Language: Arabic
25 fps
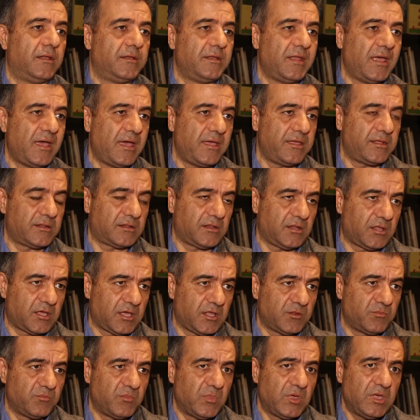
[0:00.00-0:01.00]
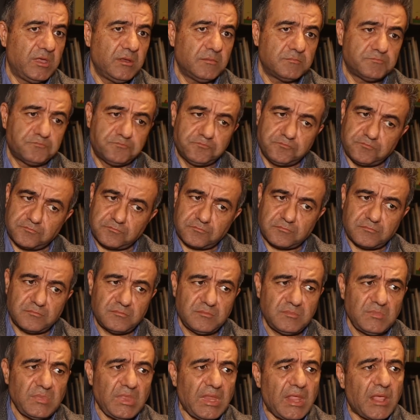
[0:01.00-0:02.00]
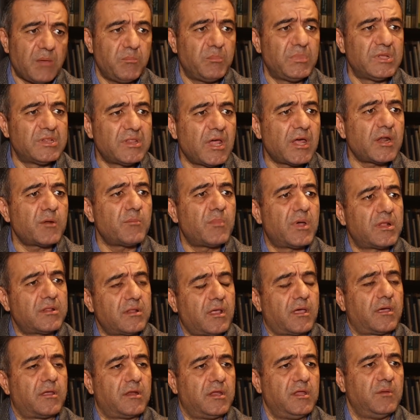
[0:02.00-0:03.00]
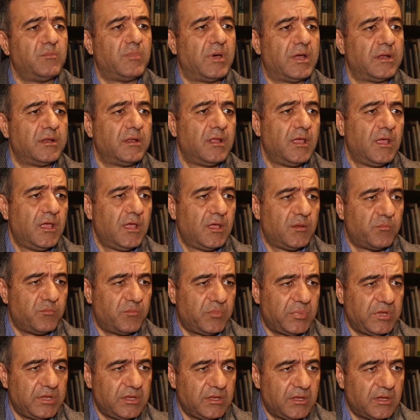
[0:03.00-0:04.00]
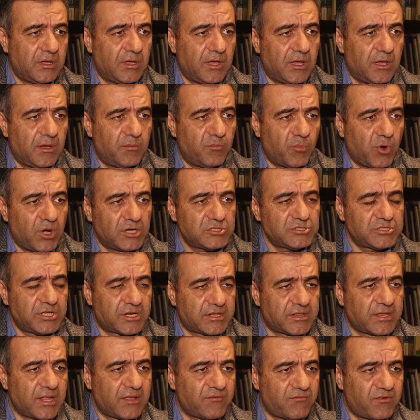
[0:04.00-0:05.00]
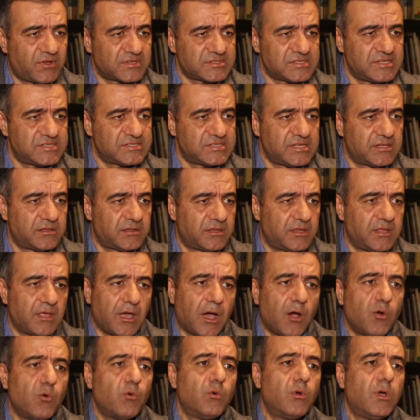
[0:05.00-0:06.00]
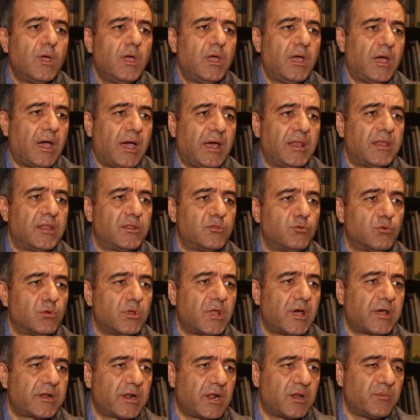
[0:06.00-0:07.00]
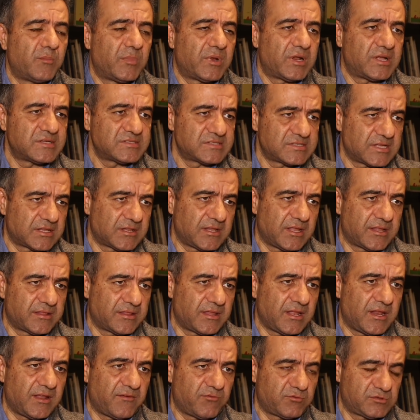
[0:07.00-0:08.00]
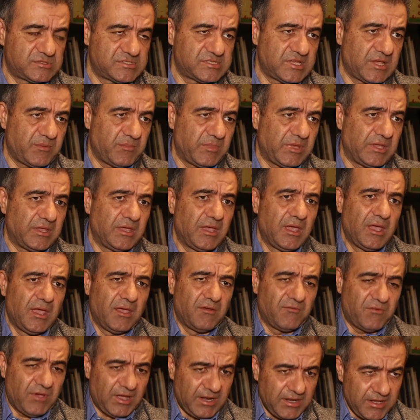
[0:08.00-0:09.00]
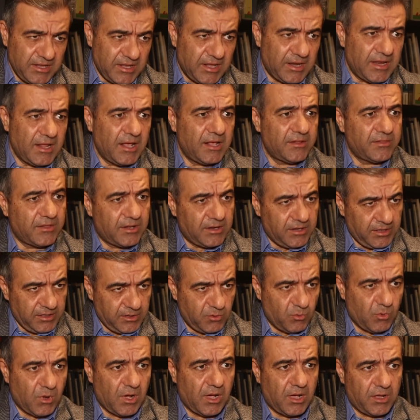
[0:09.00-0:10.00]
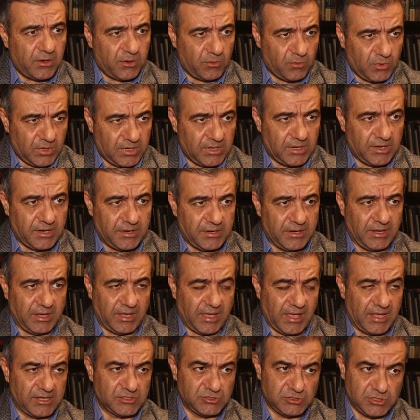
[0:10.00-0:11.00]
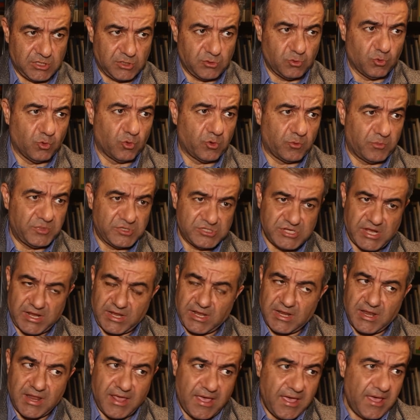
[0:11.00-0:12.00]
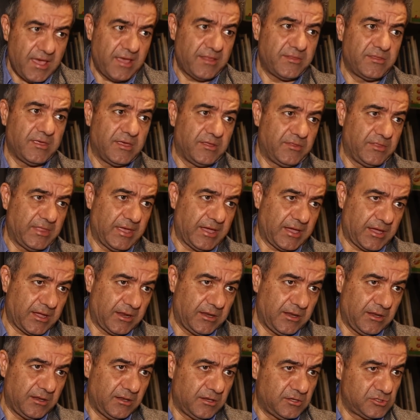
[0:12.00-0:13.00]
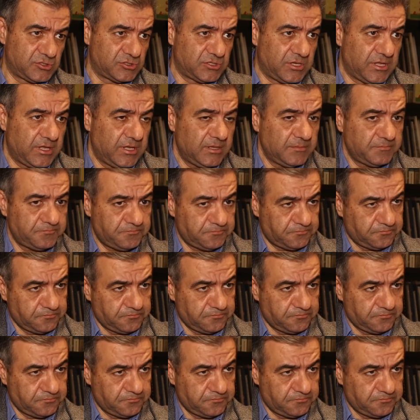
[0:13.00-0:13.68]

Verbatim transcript: نهاية الخدمة بضربة تقريبا بمؤشر 2.6 أو على دولار المنصة 3900 فعليا هذا الحوار والنقاش يدور بشكل هادئ داخل اللجنة